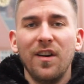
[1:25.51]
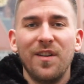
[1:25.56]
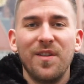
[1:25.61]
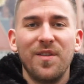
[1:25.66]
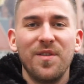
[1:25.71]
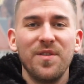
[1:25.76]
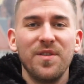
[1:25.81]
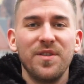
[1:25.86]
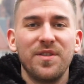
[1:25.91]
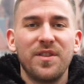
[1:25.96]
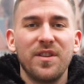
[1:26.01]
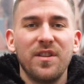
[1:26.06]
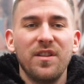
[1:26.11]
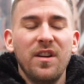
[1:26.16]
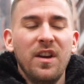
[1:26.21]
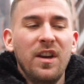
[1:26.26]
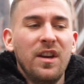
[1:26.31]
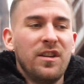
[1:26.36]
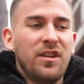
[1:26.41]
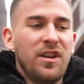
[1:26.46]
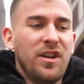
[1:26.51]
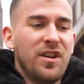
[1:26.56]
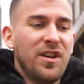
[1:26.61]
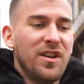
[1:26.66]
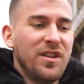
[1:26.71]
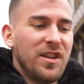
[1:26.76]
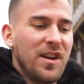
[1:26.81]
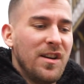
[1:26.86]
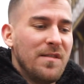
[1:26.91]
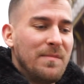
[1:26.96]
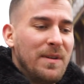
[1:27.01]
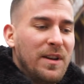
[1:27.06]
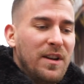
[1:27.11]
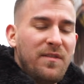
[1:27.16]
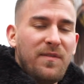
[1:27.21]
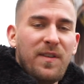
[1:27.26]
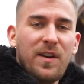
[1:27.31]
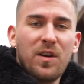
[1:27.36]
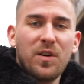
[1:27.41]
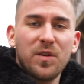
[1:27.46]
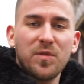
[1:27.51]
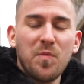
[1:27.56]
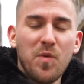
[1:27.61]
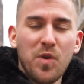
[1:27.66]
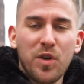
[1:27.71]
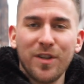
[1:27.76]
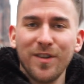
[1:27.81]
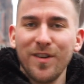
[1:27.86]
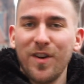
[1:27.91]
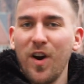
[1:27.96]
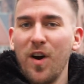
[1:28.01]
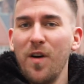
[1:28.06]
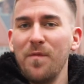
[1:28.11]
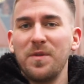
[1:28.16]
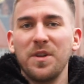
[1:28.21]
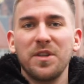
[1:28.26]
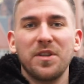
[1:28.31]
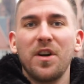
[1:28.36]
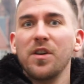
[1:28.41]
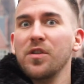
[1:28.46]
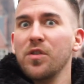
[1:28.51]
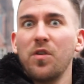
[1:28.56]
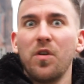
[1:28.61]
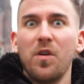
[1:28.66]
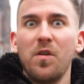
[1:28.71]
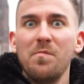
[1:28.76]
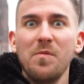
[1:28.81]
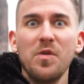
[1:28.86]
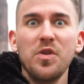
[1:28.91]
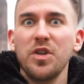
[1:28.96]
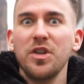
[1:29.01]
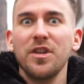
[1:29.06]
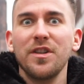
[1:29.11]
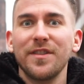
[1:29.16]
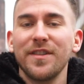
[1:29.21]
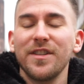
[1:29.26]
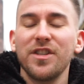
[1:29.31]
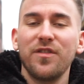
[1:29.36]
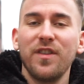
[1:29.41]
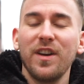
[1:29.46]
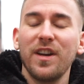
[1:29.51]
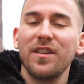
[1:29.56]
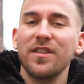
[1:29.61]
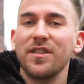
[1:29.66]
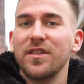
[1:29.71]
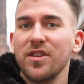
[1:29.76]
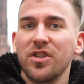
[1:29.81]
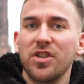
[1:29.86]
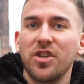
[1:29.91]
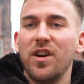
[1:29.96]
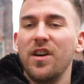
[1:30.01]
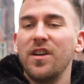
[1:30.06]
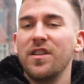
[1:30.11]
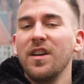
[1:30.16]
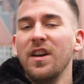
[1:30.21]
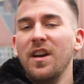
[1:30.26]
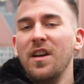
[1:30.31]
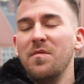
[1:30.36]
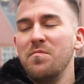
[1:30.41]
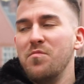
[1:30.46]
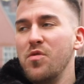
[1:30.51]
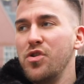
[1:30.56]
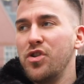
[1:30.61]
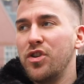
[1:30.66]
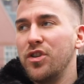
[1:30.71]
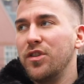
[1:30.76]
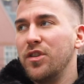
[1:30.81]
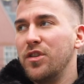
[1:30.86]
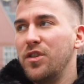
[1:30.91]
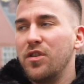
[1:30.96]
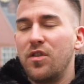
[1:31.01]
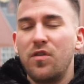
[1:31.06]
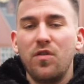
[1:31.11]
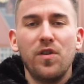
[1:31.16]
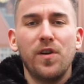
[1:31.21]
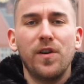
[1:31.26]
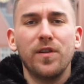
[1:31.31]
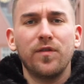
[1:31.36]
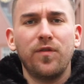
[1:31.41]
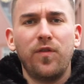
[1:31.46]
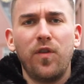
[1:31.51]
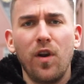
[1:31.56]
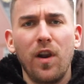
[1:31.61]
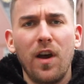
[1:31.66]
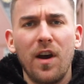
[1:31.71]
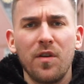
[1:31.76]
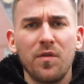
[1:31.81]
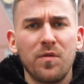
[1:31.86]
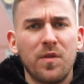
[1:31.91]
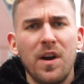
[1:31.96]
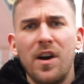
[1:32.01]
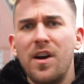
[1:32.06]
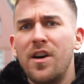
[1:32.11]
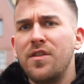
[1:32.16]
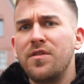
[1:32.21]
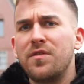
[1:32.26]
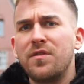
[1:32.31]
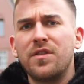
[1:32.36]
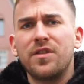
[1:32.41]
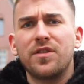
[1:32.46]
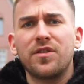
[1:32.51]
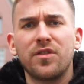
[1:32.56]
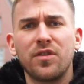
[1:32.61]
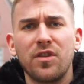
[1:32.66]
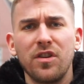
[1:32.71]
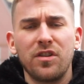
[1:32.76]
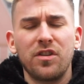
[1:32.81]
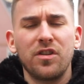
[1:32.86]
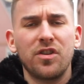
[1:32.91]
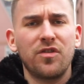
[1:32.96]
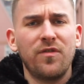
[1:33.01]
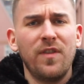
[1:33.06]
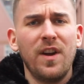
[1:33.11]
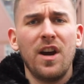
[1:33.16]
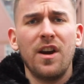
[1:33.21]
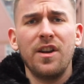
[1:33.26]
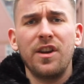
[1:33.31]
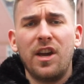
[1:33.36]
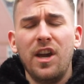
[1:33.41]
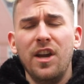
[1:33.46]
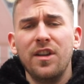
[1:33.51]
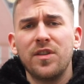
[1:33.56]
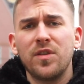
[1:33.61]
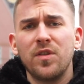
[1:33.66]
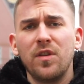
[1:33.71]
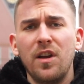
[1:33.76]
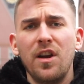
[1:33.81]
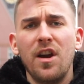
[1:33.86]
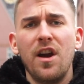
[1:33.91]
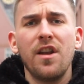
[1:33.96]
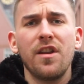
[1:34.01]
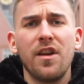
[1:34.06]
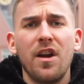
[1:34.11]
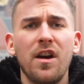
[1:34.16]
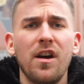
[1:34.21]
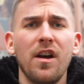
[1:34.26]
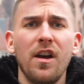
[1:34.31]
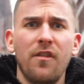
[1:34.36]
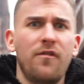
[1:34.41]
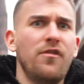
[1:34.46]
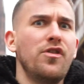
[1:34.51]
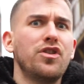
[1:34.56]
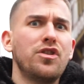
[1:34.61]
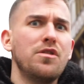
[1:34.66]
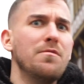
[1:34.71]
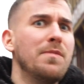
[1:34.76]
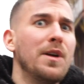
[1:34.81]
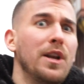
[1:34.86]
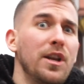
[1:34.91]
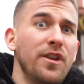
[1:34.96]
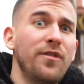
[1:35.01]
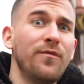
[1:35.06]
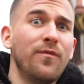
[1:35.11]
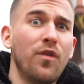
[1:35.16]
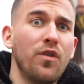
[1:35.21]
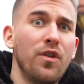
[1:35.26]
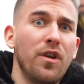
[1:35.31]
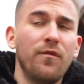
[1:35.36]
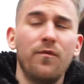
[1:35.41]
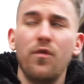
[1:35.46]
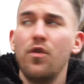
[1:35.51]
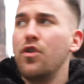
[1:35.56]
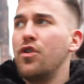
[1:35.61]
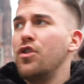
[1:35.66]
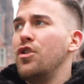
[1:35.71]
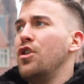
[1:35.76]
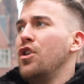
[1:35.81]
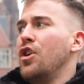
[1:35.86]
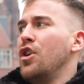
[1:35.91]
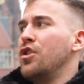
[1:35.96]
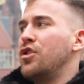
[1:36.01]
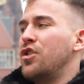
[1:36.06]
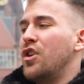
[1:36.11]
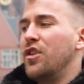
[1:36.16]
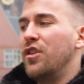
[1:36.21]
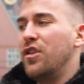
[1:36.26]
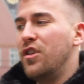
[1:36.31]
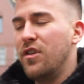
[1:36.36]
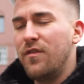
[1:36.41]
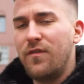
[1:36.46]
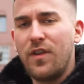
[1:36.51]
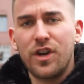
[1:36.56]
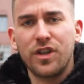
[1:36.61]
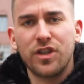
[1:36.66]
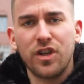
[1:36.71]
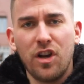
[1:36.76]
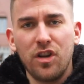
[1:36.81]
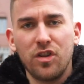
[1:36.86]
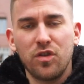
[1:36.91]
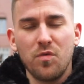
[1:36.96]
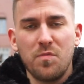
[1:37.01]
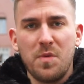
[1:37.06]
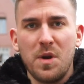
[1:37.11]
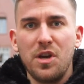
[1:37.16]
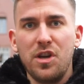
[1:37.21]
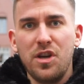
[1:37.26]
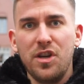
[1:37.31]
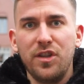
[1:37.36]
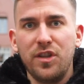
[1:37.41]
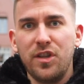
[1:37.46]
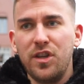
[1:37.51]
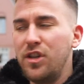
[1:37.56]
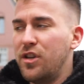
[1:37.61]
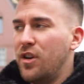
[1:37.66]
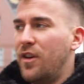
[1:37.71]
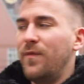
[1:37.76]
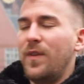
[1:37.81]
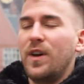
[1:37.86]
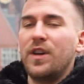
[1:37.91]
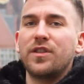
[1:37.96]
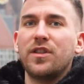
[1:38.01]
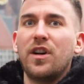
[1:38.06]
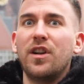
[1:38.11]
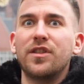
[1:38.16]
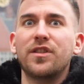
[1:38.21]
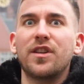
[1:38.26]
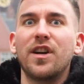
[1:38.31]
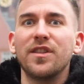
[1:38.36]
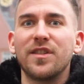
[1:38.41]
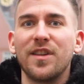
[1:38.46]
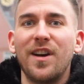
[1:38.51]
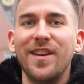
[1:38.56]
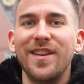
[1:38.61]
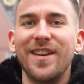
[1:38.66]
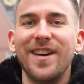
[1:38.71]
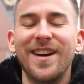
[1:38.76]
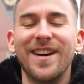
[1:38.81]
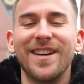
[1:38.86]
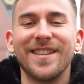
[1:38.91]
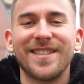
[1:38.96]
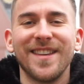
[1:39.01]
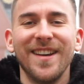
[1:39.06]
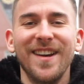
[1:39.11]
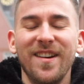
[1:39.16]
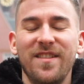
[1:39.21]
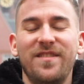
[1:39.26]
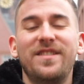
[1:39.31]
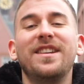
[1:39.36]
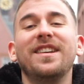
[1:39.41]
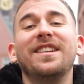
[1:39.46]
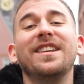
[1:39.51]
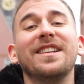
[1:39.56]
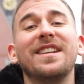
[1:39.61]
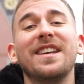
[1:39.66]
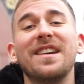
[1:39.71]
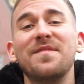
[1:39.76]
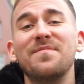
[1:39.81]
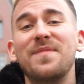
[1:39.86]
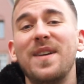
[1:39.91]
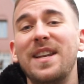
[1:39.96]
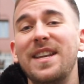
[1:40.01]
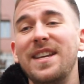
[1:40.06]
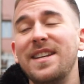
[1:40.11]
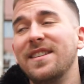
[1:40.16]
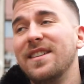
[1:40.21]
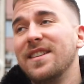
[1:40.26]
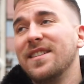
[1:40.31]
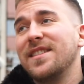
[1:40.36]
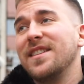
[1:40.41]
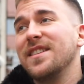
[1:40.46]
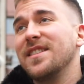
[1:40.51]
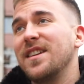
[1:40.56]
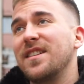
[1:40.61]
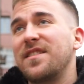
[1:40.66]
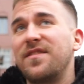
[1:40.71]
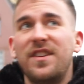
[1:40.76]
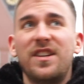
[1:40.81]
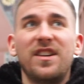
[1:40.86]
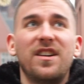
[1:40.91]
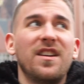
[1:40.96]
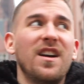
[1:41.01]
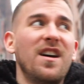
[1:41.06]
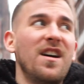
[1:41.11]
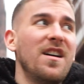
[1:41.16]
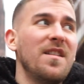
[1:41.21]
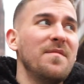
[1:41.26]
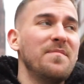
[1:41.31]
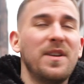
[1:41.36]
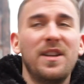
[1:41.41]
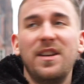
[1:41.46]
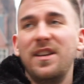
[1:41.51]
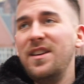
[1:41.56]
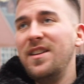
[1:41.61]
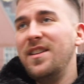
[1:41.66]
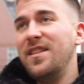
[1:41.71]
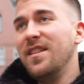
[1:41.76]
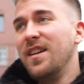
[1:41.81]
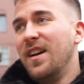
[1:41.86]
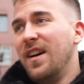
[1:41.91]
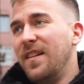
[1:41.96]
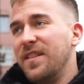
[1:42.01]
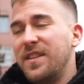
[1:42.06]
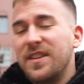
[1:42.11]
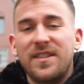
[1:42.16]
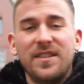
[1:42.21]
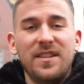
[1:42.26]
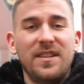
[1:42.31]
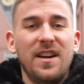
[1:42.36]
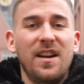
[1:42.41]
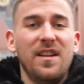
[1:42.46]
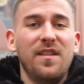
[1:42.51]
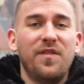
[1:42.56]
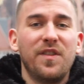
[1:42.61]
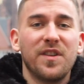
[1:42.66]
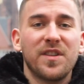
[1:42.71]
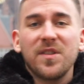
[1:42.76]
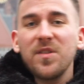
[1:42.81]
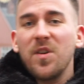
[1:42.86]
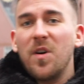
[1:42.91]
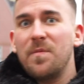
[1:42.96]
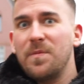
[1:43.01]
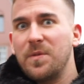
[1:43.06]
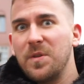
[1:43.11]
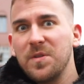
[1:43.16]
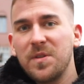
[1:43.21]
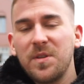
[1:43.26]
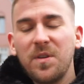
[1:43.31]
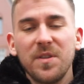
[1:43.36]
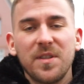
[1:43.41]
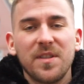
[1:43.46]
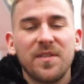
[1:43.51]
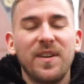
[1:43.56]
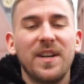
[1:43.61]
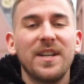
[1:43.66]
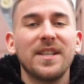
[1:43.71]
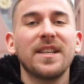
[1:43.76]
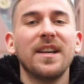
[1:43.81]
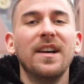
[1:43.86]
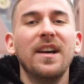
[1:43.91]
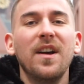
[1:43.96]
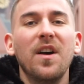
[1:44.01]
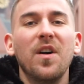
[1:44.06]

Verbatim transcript: Und äh, jeder, der meinetwegen aus München kommt, der sagt, oh, München ist die schwierigste Stadt. In München sind die Girls voll arrogant und es ist richtig schwer, eine kennenzulernen. Ja. Wenn ich in Berlin wohnen würde, dann äh, wäre das alles super easy, dann wäre das alles ganz anders. Und jeder, der in Berlin ist, der sagt wieder, ja, Berlin, da sind die alle versnobbt und sonst was.